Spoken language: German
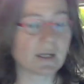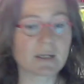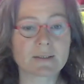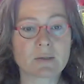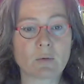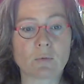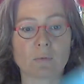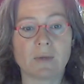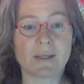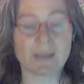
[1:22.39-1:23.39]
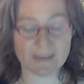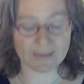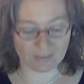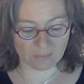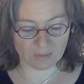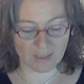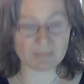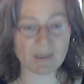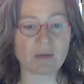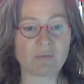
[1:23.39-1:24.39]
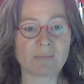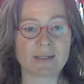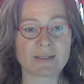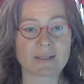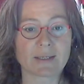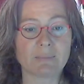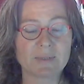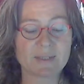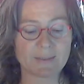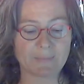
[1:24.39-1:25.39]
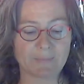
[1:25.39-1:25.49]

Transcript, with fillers: So, ich gucke einmal auf mein Skript